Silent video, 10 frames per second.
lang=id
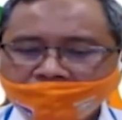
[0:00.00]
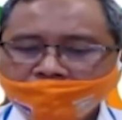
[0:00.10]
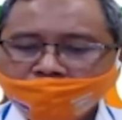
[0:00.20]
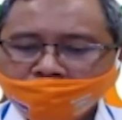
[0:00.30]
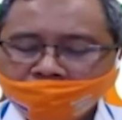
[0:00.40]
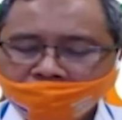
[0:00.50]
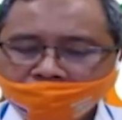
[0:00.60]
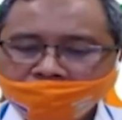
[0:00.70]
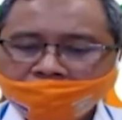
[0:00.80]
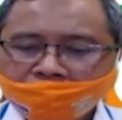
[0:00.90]

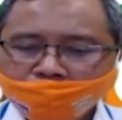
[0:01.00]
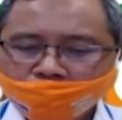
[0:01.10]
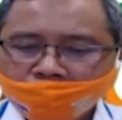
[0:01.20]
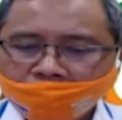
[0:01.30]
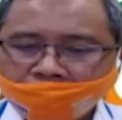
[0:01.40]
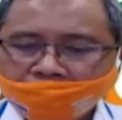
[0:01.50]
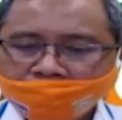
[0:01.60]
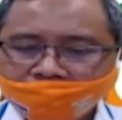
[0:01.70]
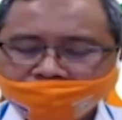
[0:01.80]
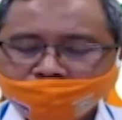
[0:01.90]
melakukan
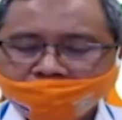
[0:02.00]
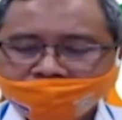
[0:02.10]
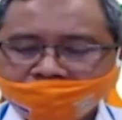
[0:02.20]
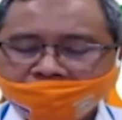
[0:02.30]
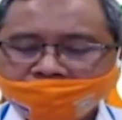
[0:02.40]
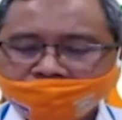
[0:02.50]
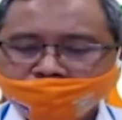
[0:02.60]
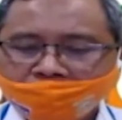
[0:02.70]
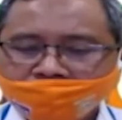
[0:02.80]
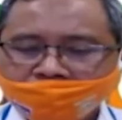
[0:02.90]

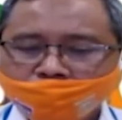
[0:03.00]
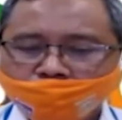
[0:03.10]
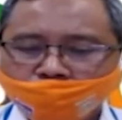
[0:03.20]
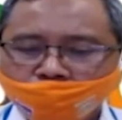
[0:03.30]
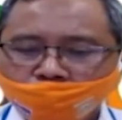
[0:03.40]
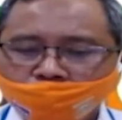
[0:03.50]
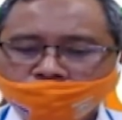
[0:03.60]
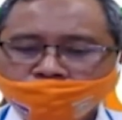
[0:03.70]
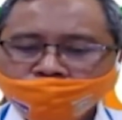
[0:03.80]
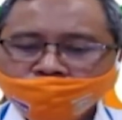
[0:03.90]
antisipasi-antisipasi untuk
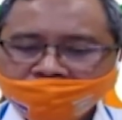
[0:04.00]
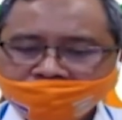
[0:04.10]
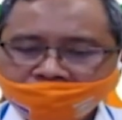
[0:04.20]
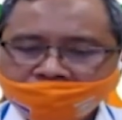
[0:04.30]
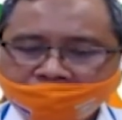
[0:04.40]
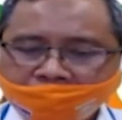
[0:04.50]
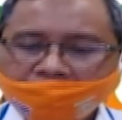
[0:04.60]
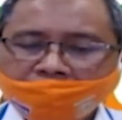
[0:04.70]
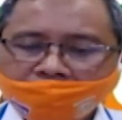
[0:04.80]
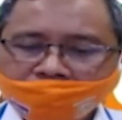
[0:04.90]

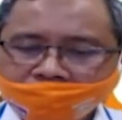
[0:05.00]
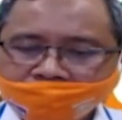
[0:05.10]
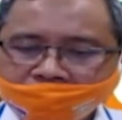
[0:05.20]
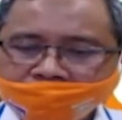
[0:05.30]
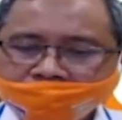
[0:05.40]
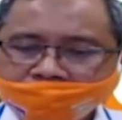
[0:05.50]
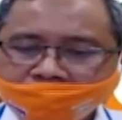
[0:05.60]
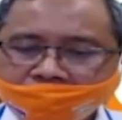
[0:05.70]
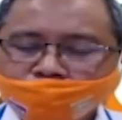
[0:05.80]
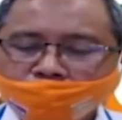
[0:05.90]
mencegah
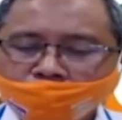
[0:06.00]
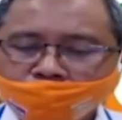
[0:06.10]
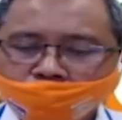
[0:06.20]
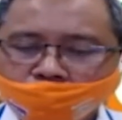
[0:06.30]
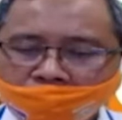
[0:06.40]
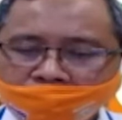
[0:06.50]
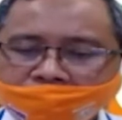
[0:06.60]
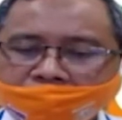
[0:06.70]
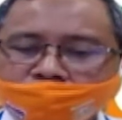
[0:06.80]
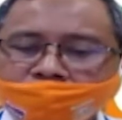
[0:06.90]
terjadinya pohon tumbang
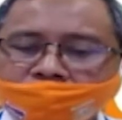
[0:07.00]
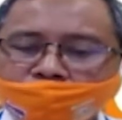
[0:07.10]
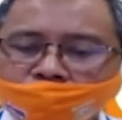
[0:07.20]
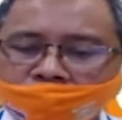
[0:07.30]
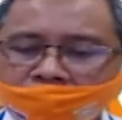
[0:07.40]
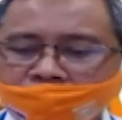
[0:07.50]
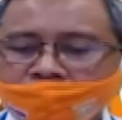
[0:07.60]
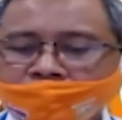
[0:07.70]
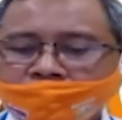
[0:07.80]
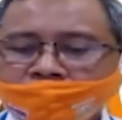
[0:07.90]
yang menimbulkan
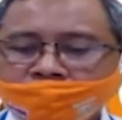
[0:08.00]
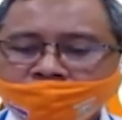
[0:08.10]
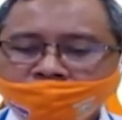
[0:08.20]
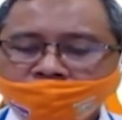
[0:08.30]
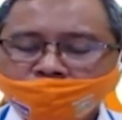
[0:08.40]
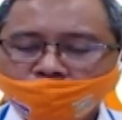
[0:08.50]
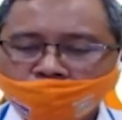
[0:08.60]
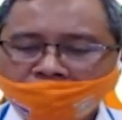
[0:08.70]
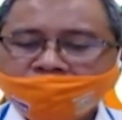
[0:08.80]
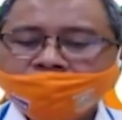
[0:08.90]
eh,
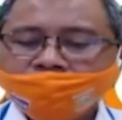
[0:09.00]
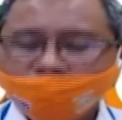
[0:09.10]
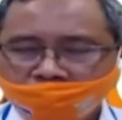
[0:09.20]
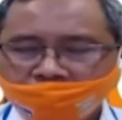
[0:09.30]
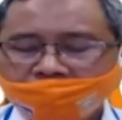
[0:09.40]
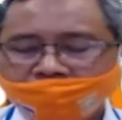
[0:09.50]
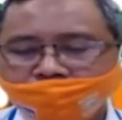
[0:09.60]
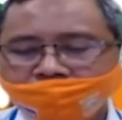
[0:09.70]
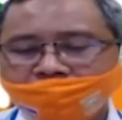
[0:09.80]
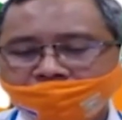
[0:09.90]
korban dan kerugian.
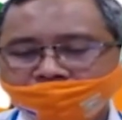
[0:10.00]
Demikian.